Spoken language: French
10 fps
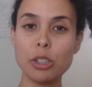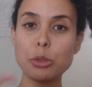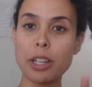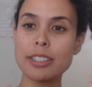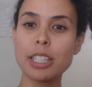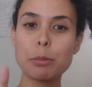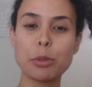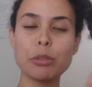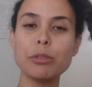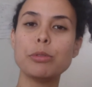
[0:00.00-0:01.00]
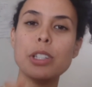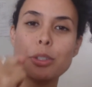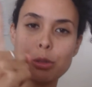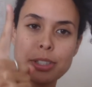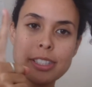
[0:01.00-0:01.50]
sur inscription, il faut aller
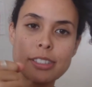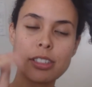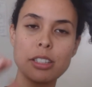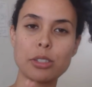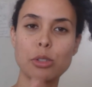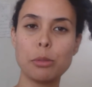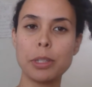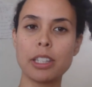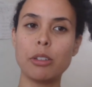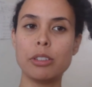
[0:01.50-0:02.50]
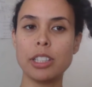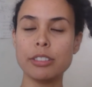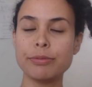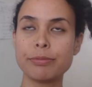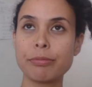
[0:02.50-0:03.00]
sur le site, je te le mettrai en
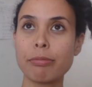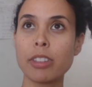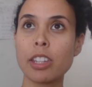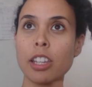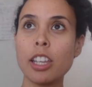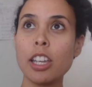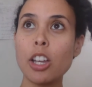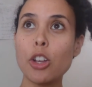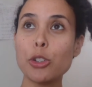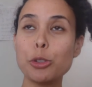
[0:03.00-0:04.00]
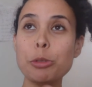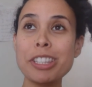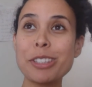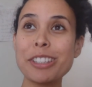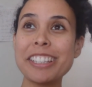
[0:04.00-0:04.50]
lien.
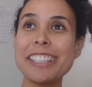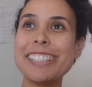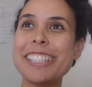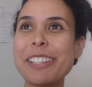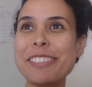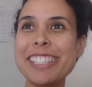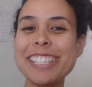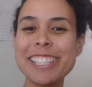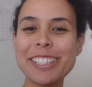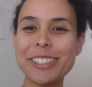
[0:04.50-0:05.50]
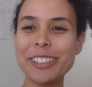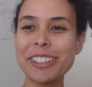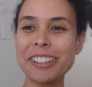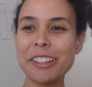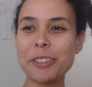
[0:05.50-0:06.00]
Ensuite, Samedi
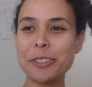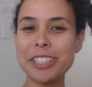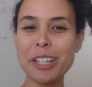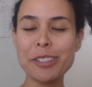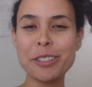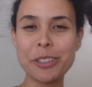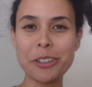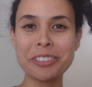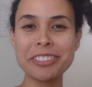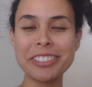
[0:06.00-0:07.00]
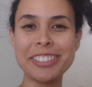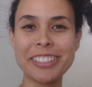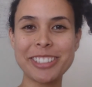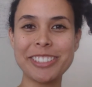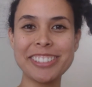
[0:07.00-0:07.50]
16h, on a une rencontre
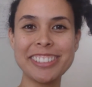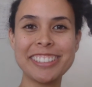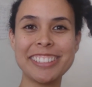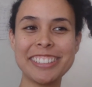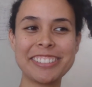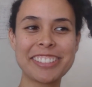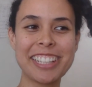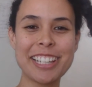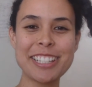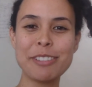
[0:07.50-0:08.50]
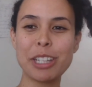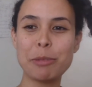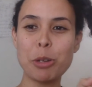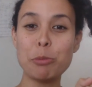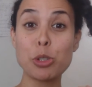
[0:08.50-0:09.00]
dansante. Donc là, c'est
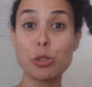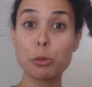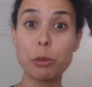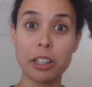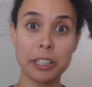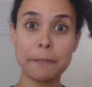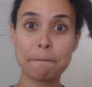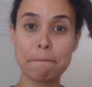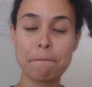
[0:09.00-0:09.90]
vraiment en mode soirée.